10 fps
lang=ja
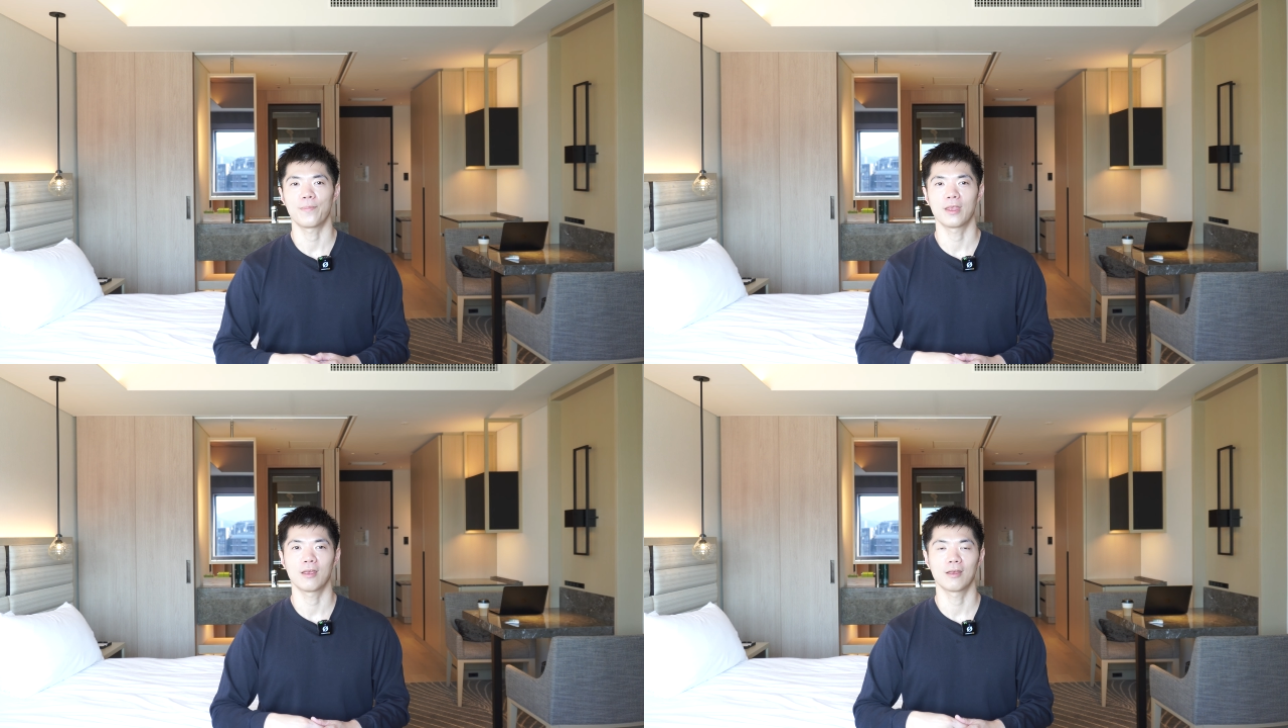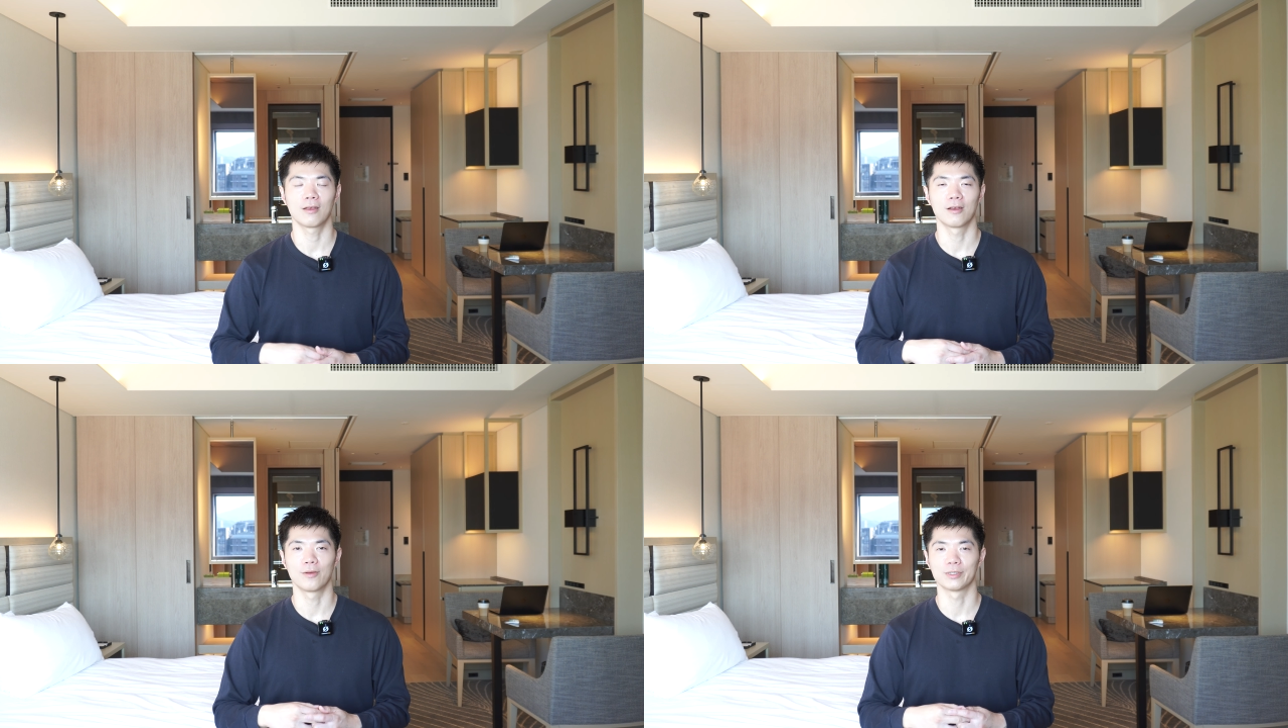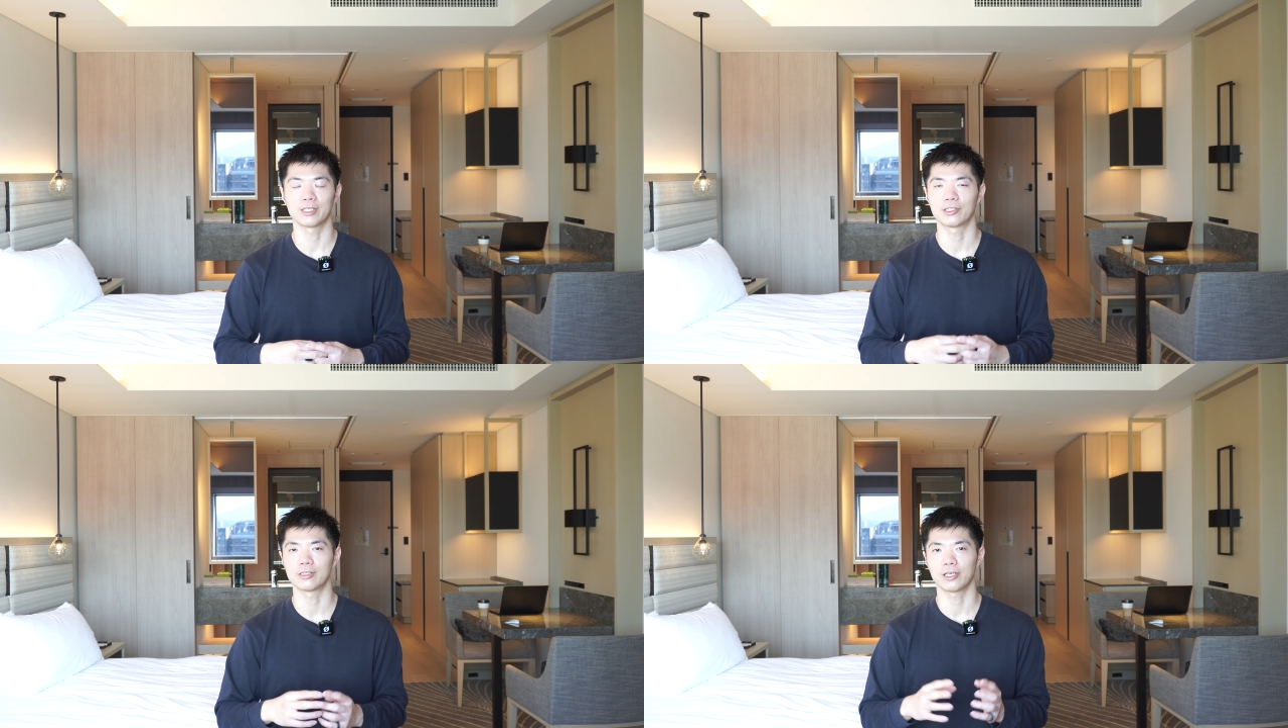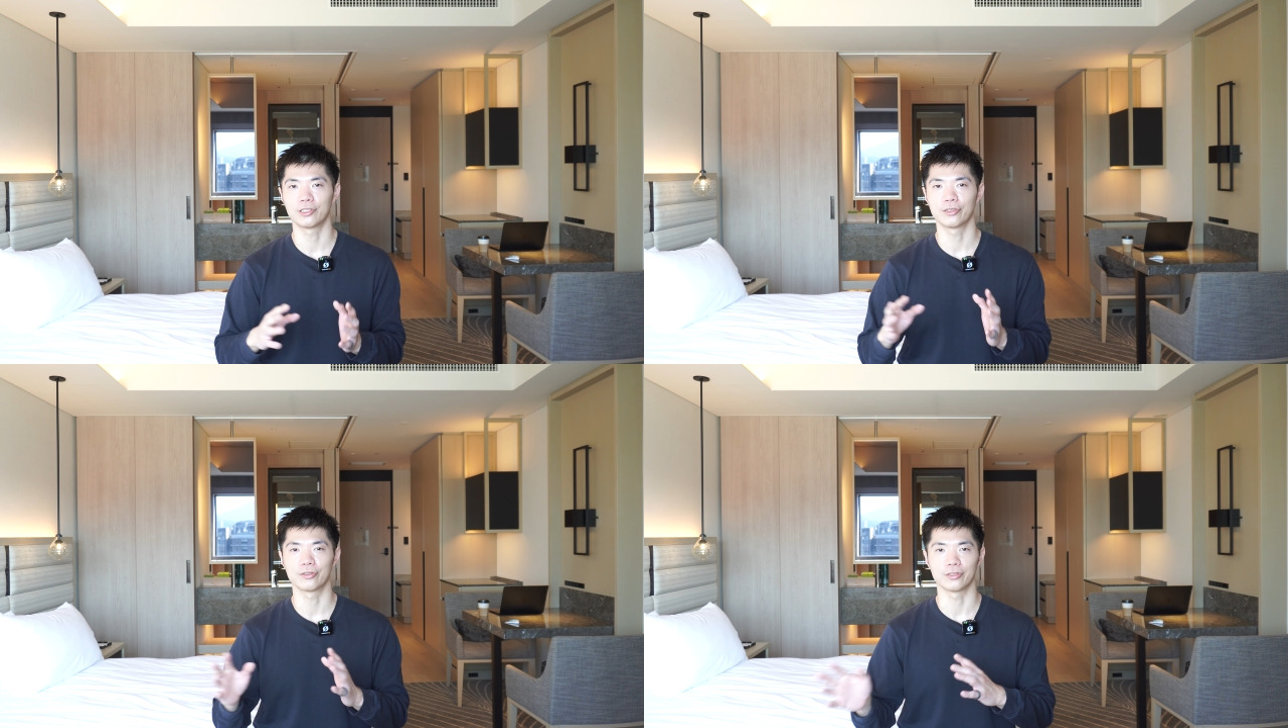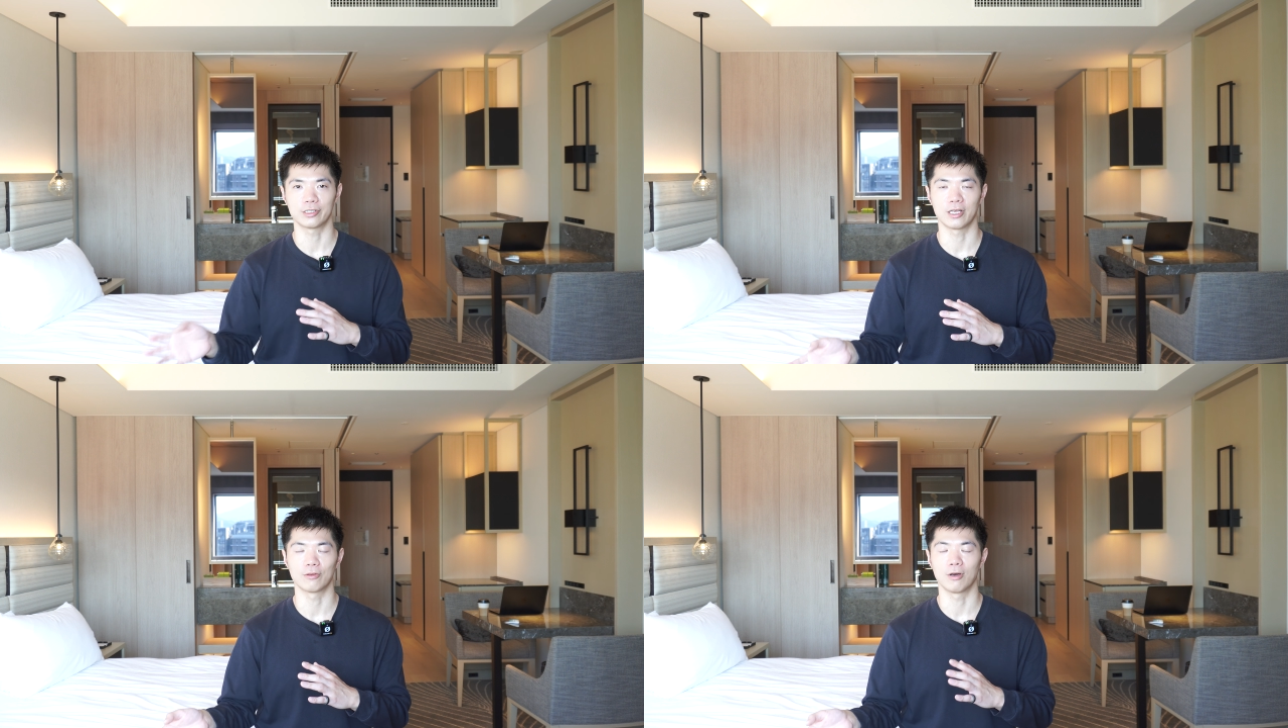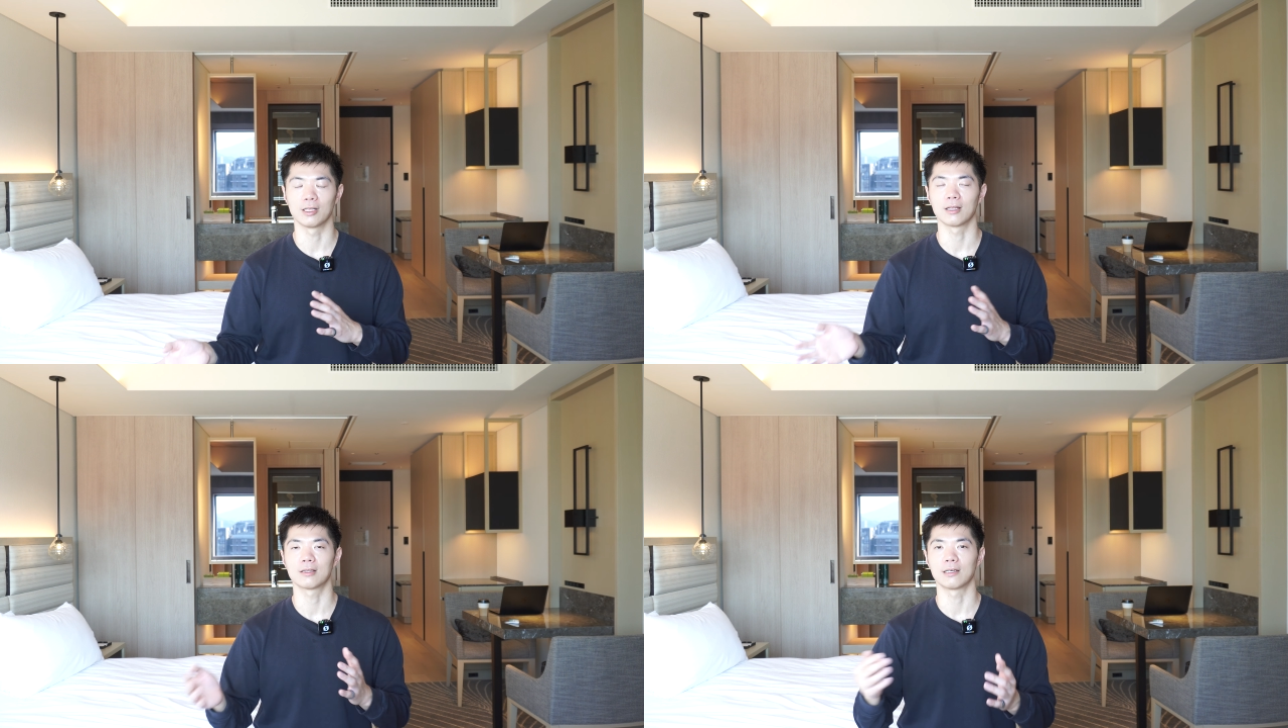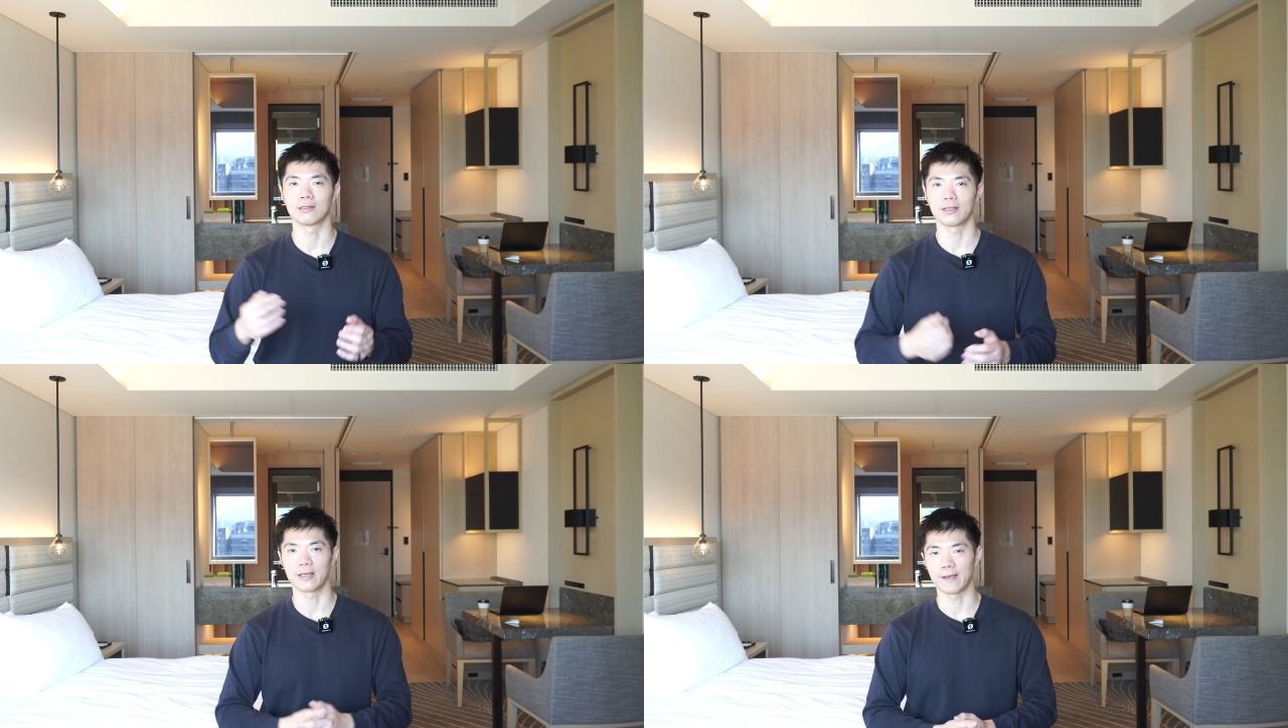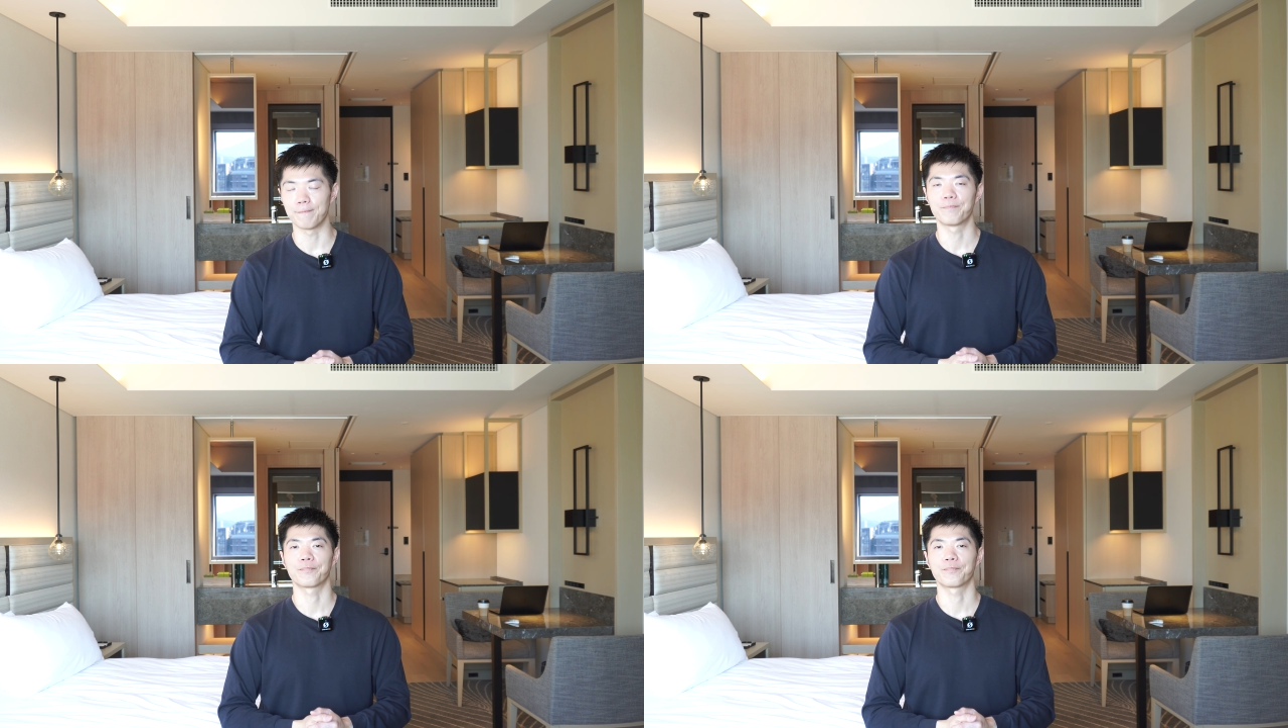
で最終的に手術してとかだったんで、